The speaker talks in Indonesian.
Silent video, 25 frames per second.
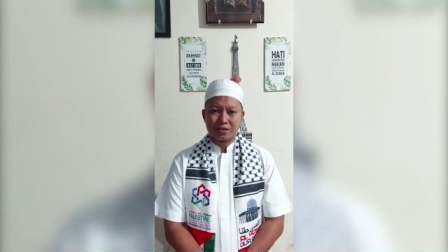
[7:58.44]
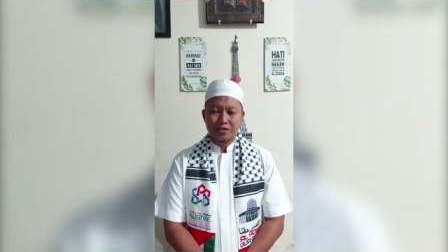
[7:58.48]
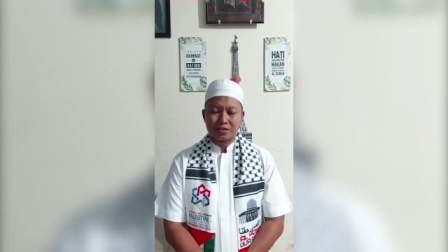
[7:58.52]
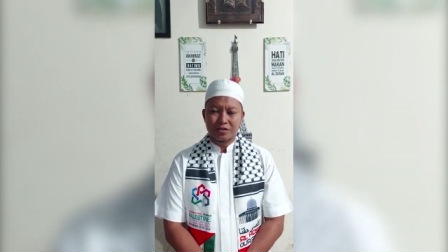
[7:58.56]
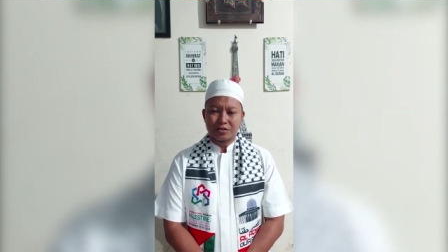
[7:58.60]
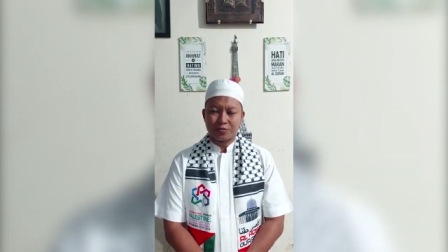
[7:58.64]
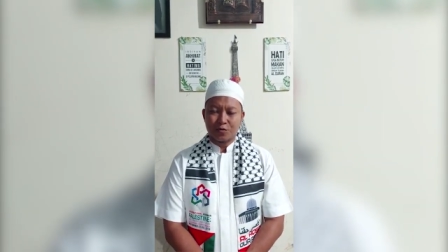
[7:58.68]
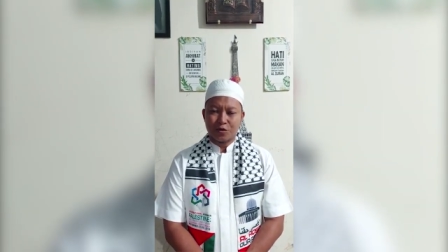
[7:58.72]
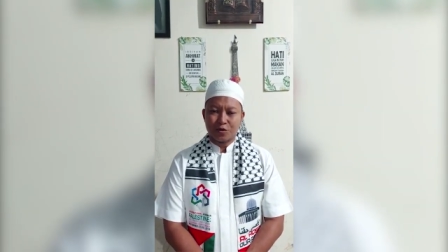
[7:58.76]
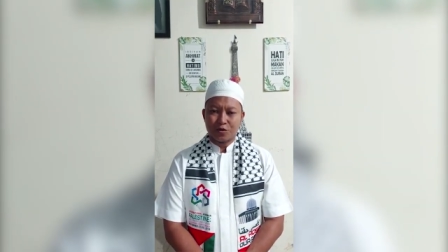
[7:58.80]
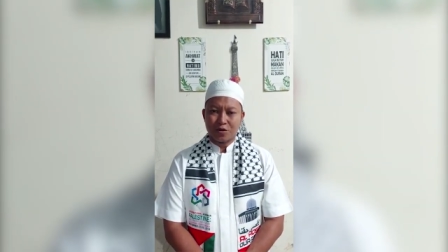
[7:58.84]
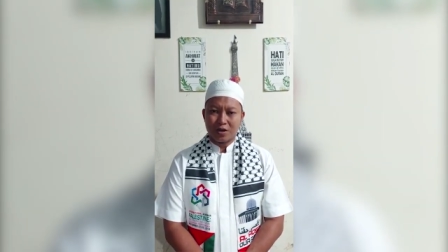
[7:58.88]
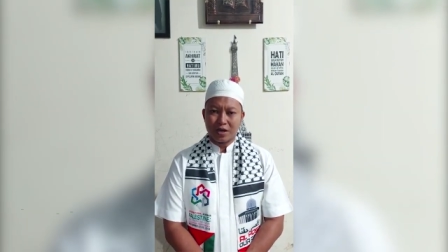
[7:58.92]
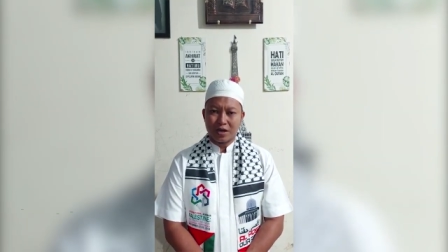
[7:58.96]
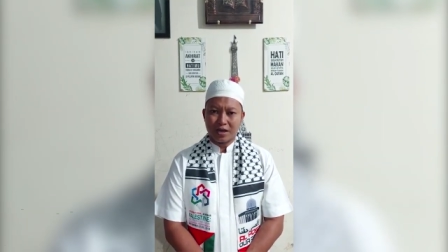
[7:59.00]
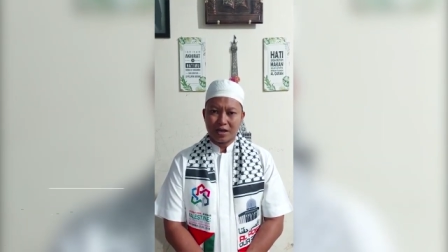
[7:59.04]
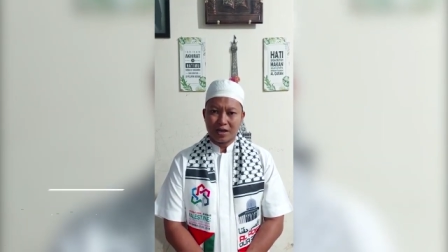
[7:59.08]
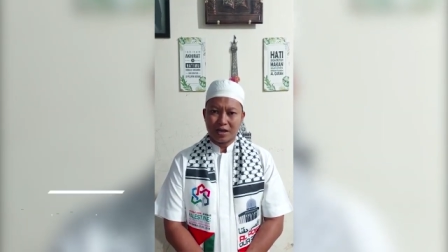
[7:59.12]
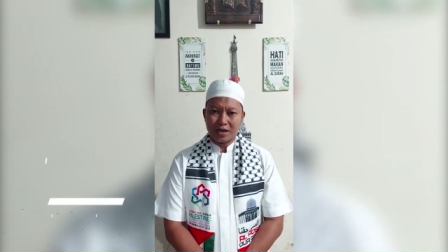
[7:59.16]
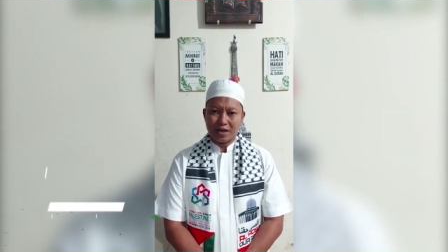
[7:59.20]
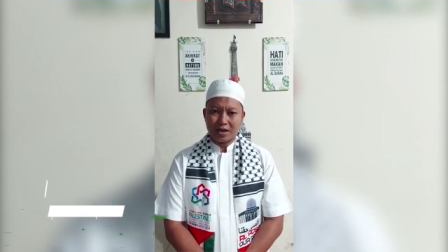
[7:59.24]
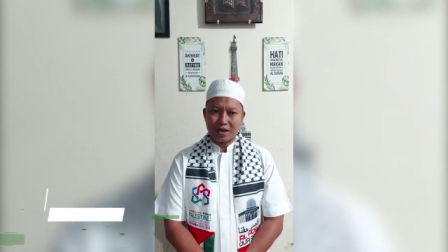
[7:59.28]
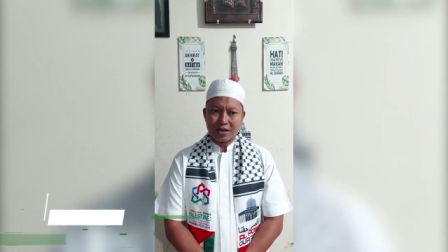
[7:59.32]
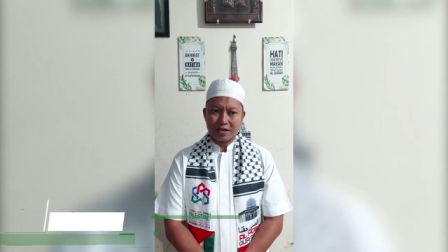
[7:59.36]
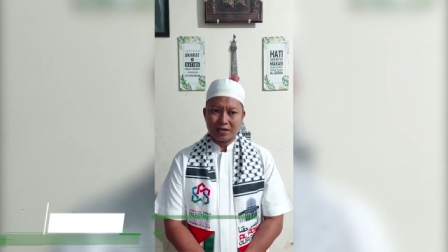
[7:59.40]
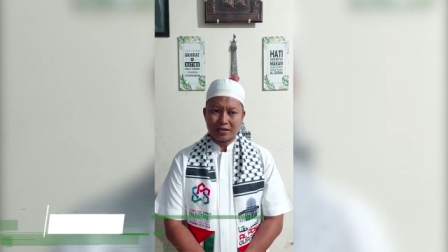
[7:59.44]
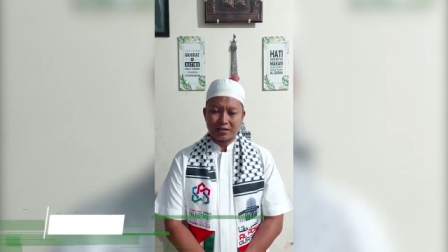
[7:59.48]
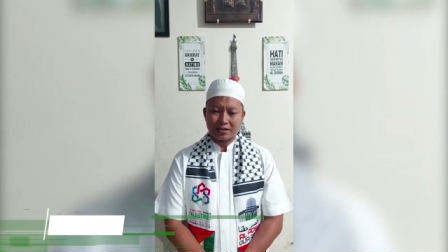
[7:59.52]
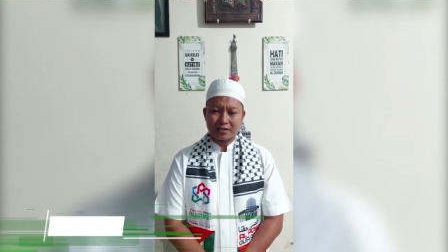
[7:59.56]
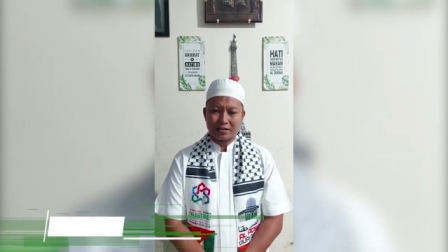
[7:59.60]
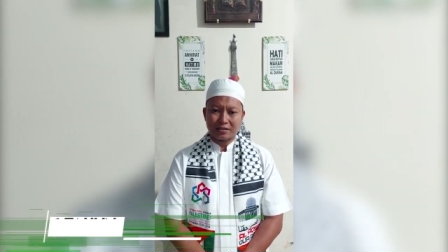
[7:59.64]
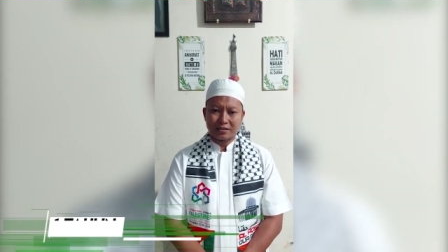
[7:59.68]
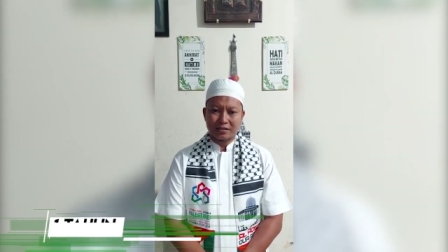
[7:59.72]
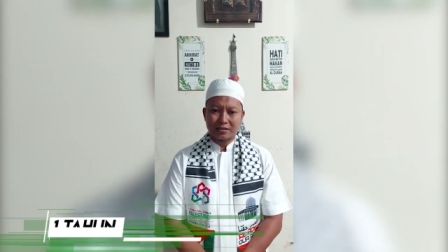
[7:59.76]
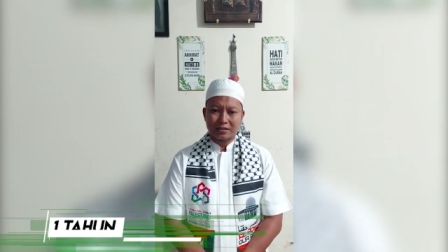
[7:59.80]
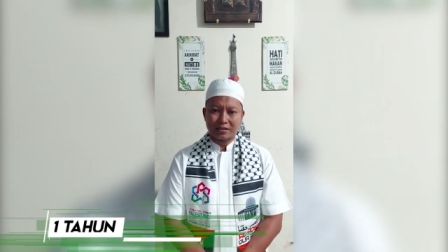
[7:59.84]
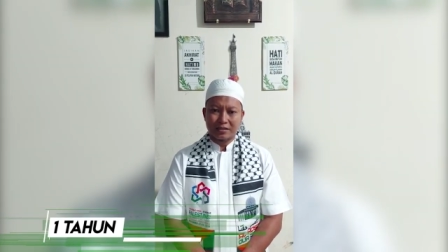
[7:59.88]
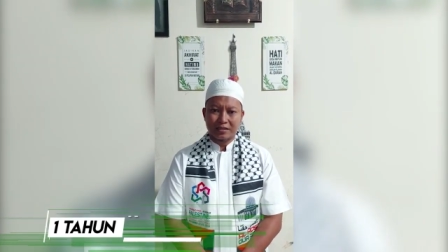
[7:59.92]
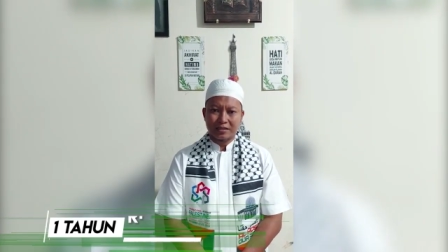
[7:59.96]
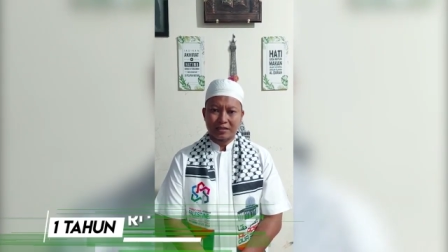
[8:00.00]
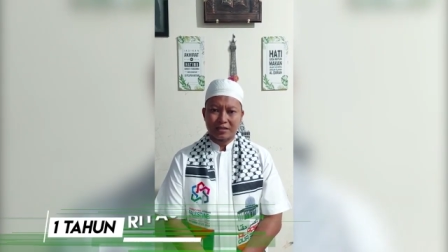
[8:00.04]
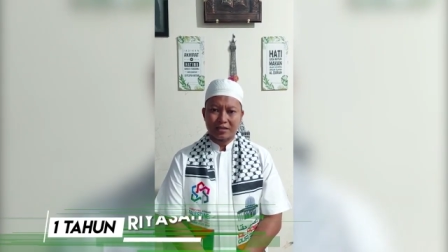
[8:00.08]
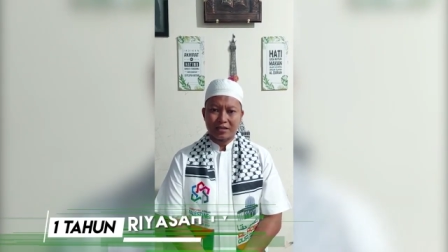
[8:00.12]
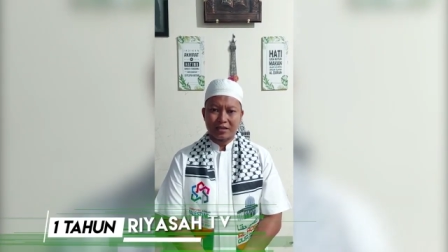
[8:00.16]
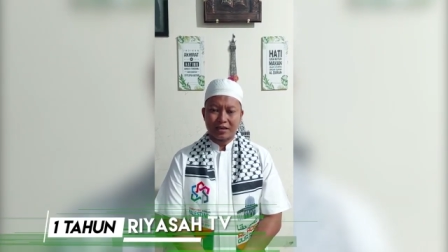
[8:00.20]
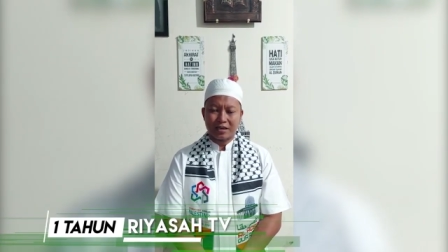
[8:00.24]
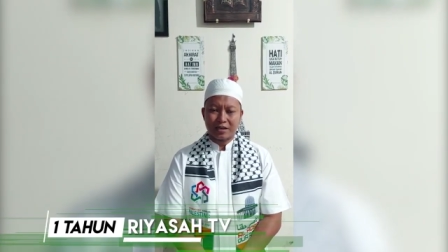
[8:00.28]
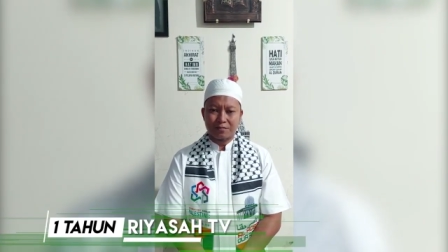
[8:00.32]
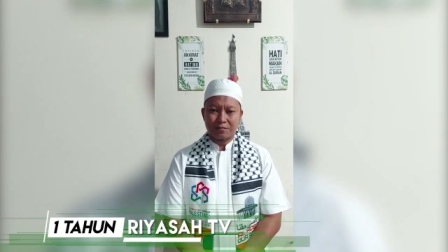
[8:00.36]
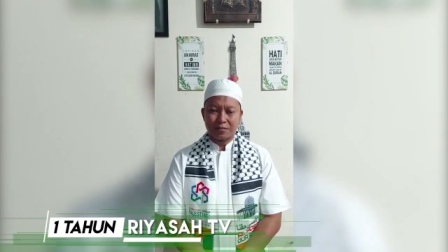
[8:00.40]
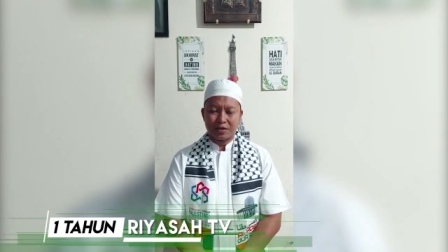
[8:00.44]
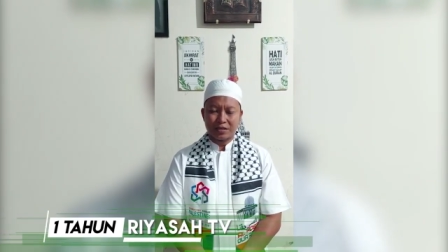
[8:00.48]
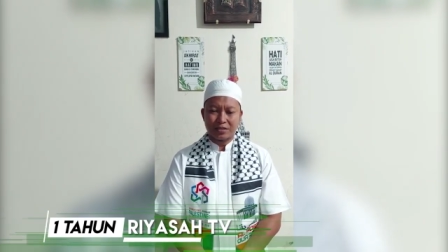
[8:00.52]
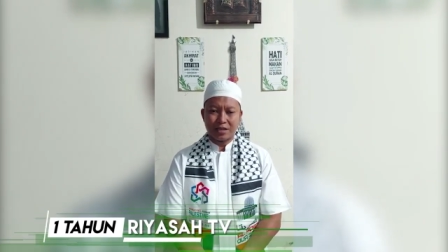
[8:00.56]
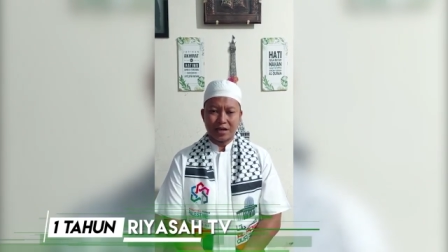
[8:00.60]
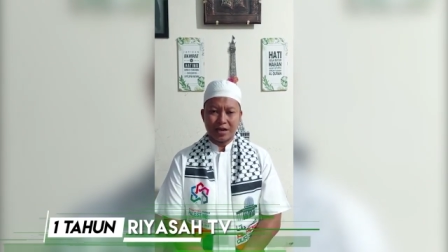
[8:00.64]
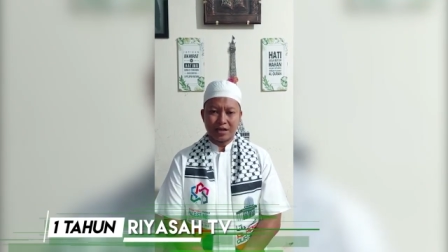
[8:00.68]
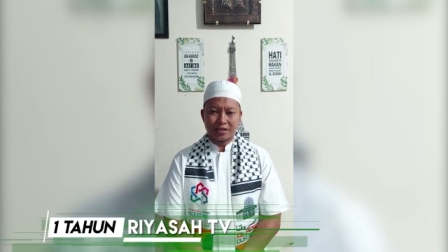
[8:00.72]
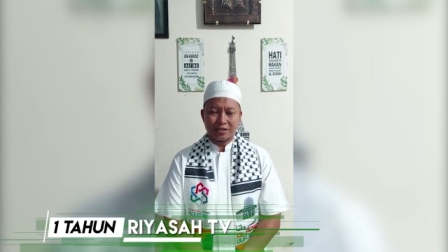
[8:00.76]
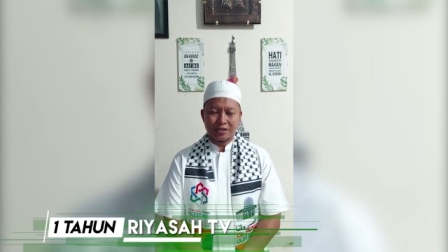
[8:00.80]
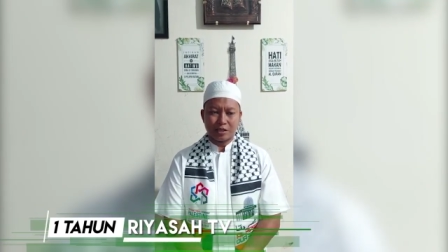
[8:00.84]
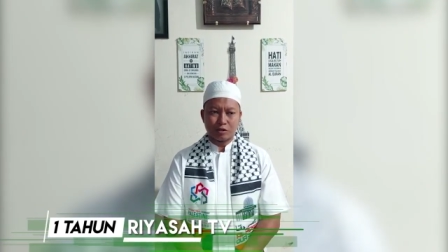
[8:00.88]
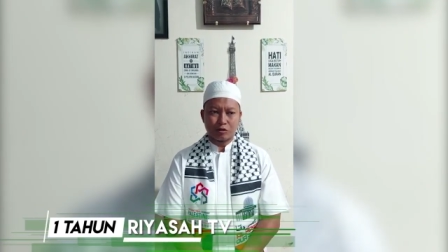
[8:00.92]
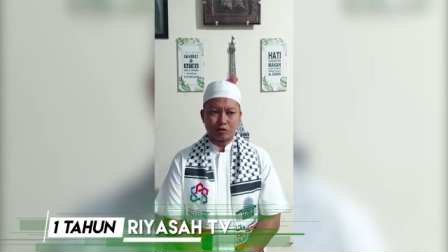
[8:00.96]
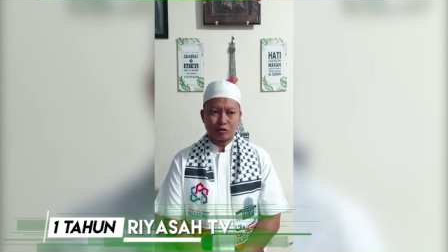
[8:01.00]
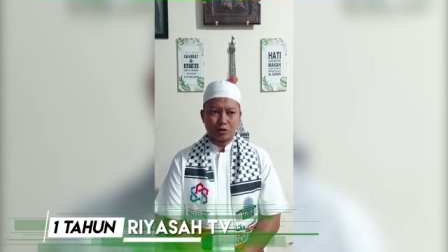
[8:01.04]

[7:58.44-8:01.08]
Semoga dengan berjalan satu